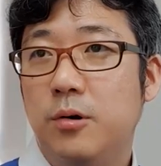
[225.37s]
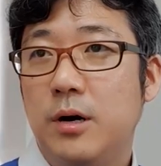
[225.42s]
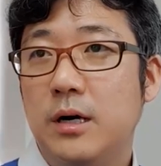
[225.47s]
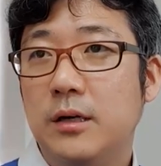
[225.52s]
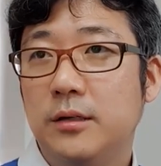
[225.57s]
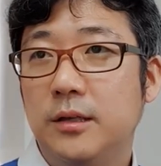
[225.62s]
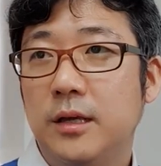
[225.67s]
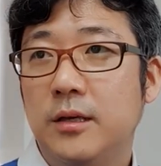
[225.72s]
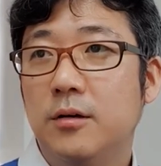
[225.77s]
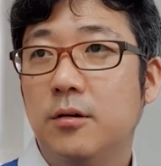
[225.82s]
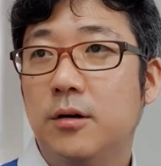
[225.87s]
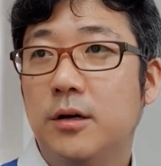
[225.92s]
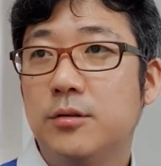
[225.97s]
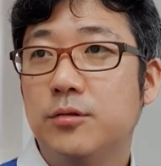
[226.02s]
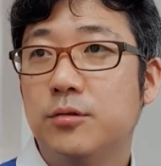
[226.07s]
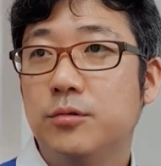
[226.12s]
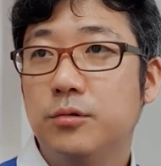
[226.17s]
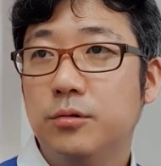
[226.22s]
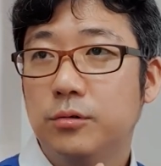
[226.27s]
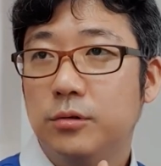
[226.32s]
확
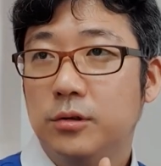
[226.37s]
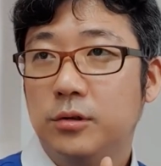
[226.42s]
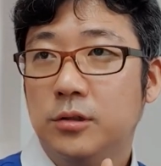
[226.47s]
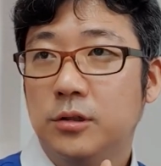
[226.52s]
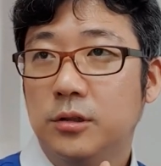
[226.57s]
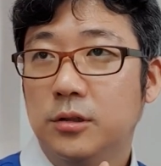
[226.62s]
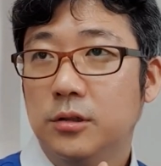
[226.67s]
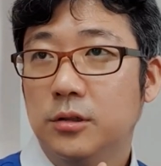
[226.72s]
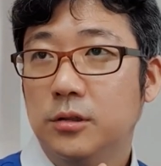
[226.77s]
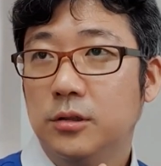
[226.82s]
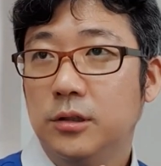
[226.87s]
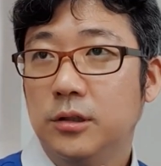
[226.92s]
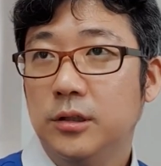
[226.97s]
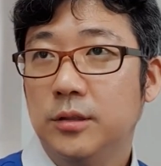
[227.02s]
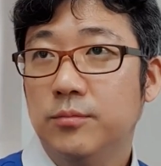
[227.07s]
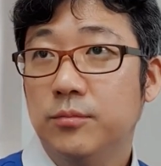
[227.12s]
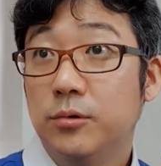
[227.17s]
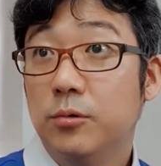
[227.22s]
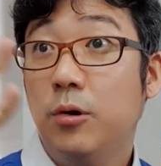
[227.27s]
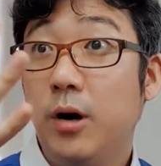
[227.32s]
당겨가지고 그
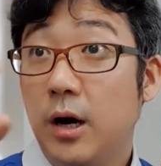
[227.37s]
인물을